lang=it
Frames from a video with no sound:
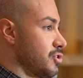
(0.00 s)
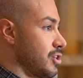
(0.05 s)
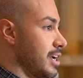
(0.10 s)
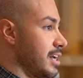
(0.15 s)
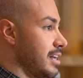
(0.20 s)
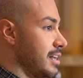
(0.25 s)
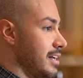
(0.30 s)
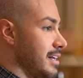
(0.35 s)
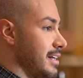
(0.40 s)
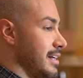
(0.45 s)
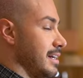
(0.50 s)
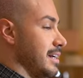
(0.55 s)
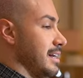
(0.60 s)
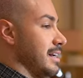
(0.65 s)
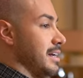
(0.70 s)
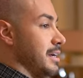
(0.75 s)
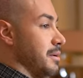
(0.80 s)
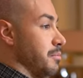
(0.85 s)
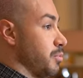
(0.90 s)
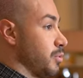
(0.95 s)
in gel,
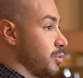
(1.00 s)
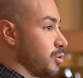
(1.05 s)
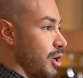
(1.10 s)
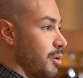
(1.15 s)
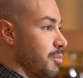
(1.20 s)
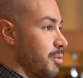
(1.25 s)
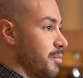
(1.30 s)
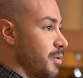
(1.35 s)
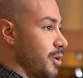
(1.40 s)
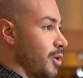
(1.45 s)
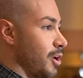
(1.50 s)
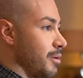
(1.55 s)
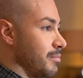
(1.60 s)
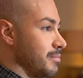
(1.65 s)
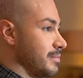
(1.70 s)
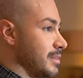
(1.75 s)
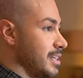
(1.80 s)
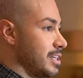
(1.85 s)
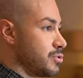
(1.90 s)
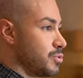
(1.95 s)
Purtroppo
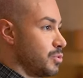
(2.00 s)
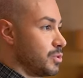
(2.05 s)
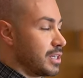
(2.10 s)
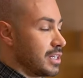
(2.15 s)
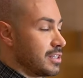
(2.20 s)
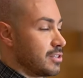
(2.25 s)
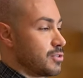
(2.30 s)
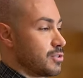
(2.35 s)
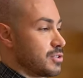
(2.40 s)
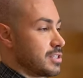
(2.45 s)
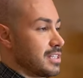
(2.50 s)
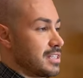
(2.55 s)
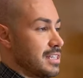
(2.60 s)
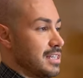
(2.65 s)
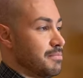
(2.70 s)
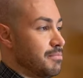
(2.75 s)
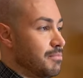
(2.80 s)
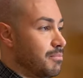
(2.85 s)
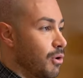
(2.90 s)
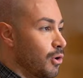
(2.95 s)
però i risultati sono
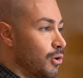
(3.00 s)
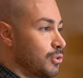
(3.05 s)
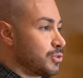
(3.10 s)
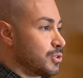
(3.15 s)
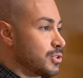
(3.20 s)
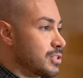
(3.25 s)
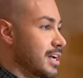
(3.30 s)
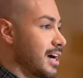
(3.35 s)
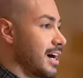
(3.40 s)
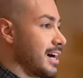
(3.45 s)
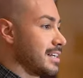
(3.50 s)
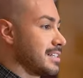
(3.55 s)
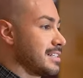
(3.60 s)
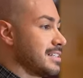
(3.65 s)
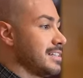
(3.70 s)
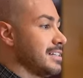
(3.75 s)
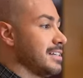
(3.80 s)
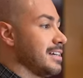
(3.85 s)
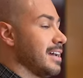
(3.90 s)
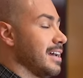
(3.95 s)
stati molto
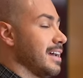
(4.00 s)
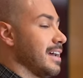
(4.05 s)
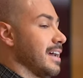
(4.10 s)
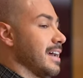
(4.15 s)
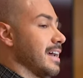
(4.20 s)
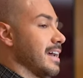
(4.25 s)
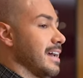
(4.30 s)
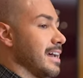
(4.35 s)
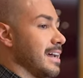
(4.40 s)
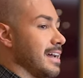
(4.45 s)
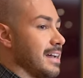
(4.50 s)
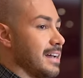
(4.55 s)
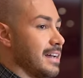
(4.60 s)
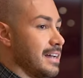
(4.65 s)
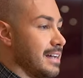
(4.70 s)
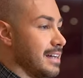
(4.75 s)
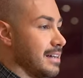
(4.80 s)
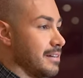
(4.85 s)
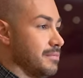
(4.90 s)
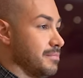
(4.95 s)
scarsi
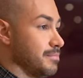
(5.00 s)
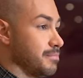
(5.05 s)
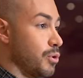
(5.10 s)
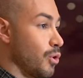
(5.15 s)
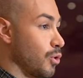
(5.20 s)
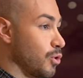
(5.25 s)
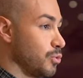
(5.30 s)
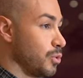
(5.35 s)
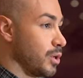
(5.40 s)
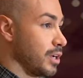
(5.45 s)
e poco